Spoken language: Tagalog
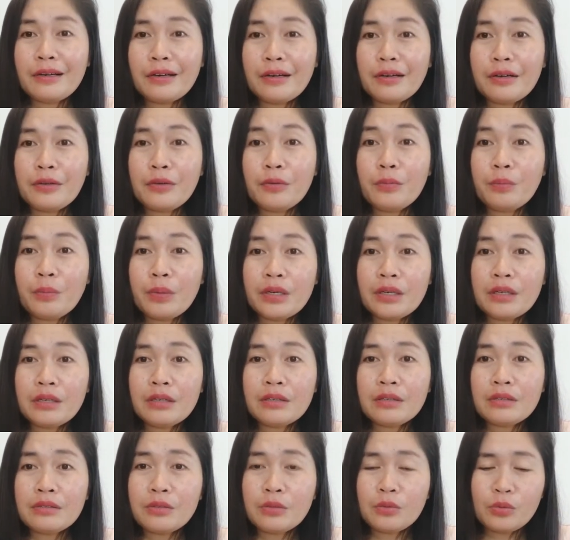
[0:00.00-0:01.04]
yun pa rin
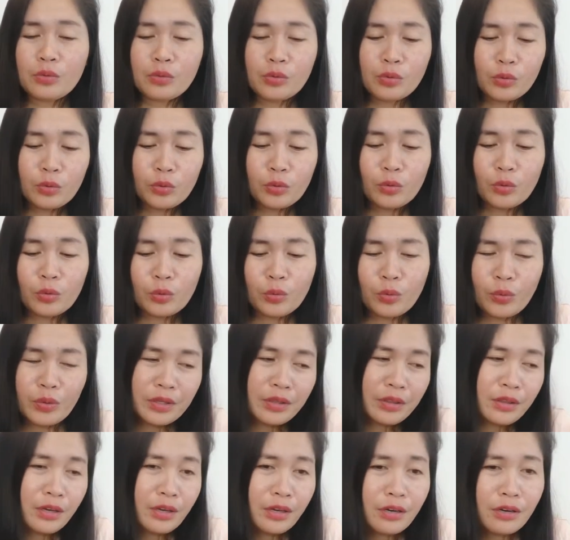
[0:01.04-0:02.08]
ang sinusuot ko tuwing
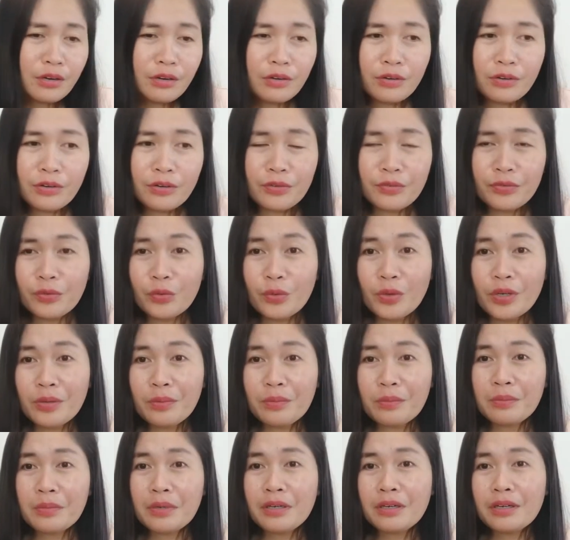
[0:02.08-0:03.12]
day off, tuwing
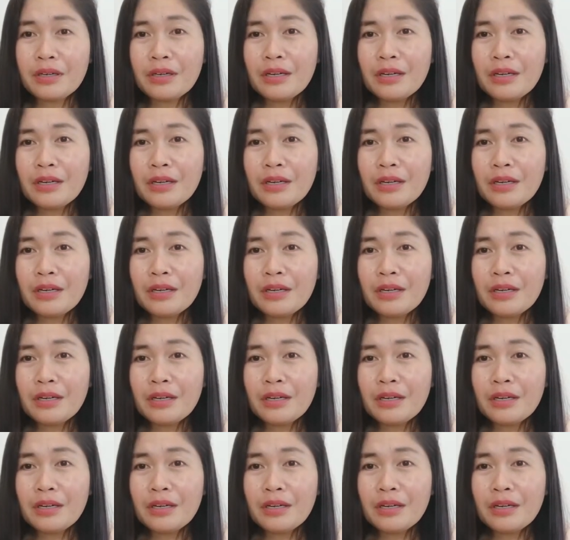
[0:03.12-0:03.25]
mag...